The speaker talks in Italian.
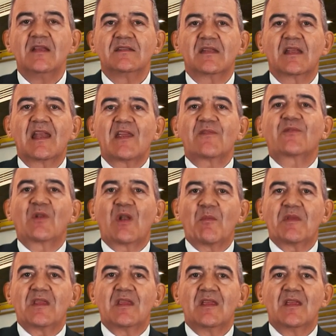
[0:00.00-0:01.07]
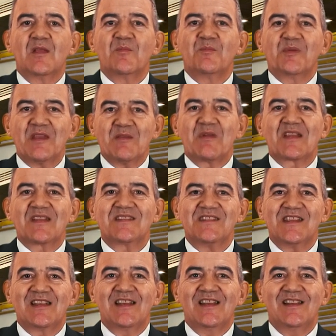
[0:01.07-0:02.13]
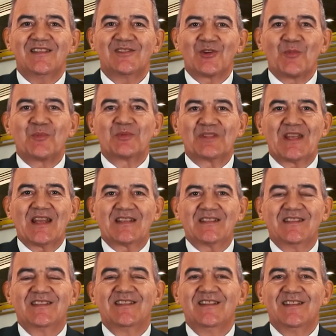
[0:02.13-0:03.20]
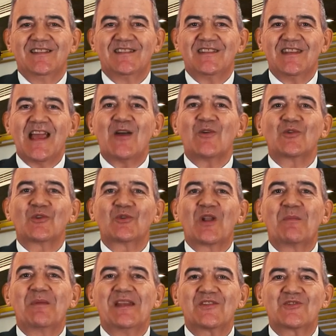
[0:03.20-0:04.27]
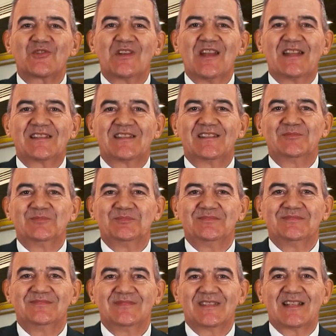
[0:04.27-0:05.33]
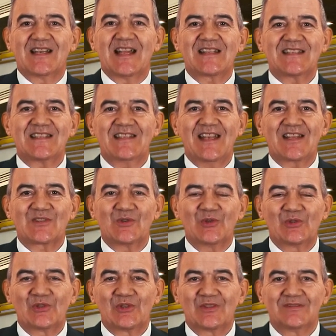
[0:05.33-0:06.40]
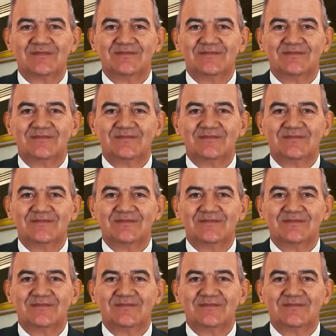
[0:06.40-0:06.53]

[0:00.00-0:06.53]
Telefonami prima che sia troppo tardi. Ti auguro una bella giornata. Grazie dell'ascolto.